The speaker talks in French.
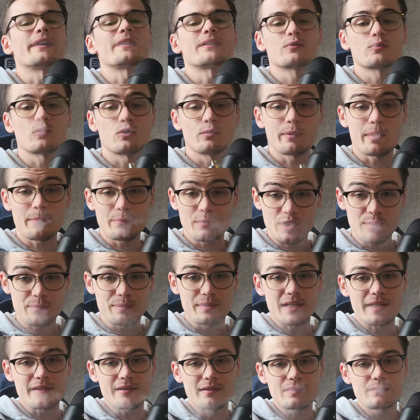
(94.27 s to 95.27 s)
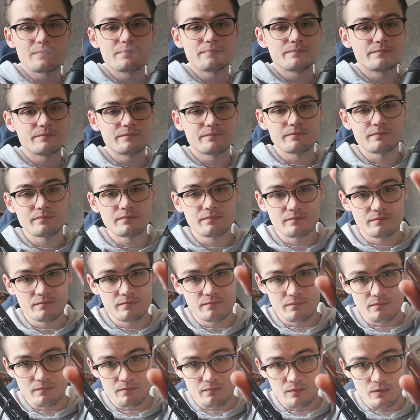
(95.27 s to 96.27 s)
On reste sur le même chipset
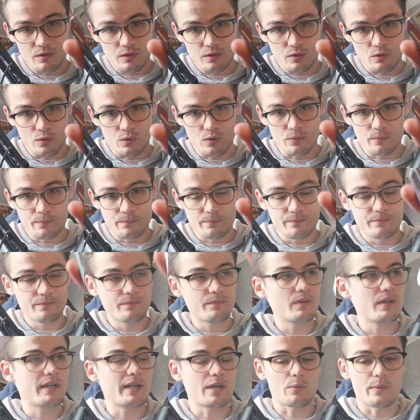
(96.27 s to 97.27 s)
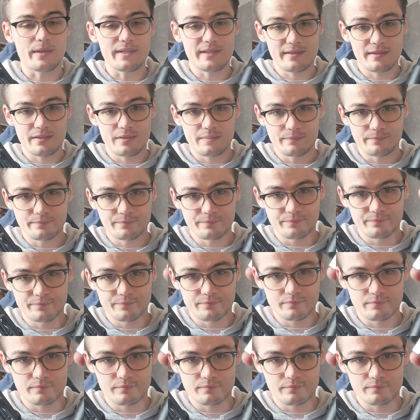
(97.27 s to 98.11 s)
que la Quest.